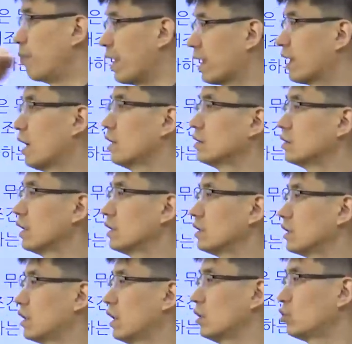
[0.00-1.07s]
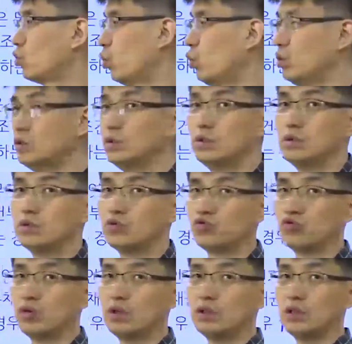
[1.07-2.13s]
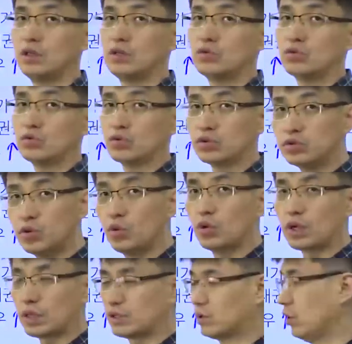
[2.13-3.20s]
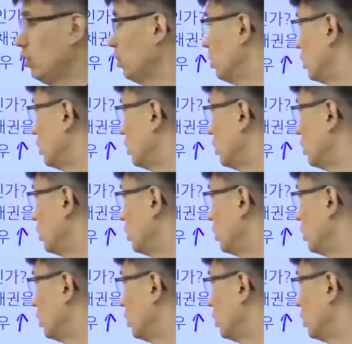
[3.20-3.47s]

매각을 하니까 돈은 중앙은행으로 들어오겠죠?